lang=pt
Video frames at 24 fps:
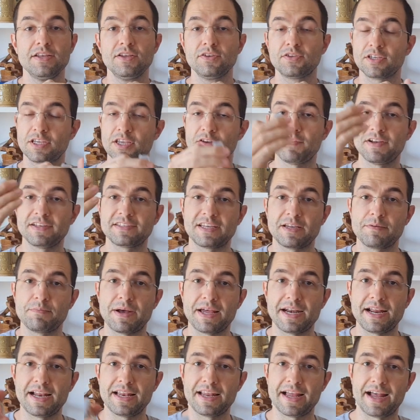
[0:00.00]
Isso aqui vai ser
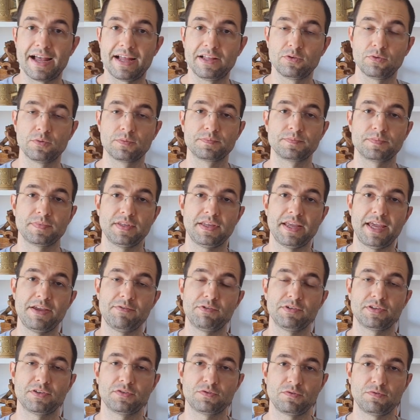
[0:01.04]
embaralhado, e aí
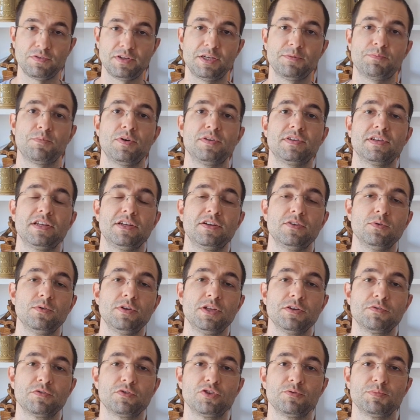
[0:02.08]
vocês vão ver depois ali no
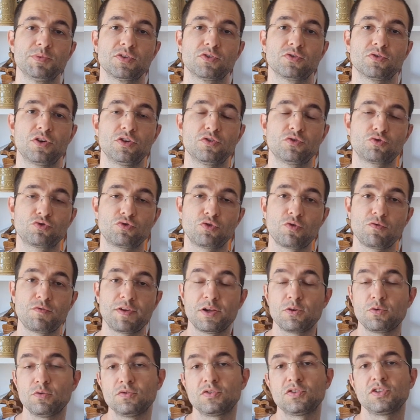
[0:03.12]
livro de missões, o jogo
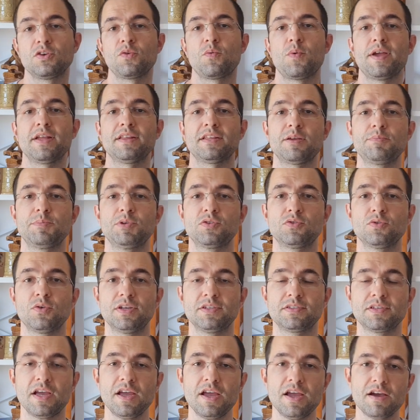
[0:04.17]
vem com 50
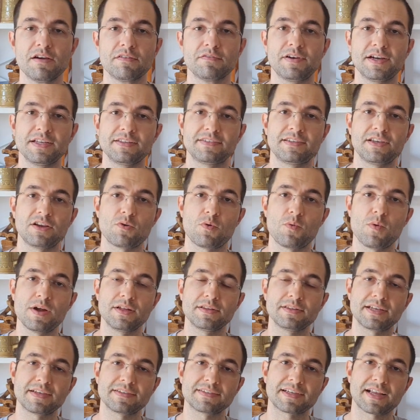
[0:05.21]
missões, vai dizer
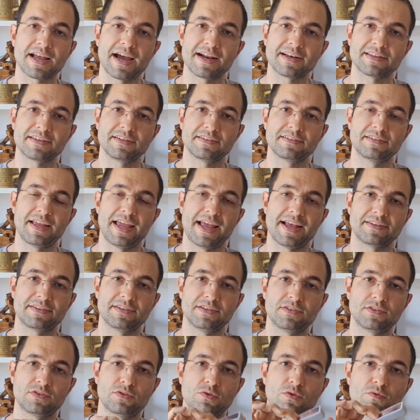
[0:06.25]
quantas cartas
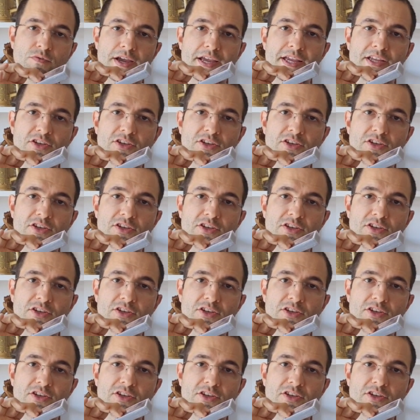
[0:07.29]
dessas tu vai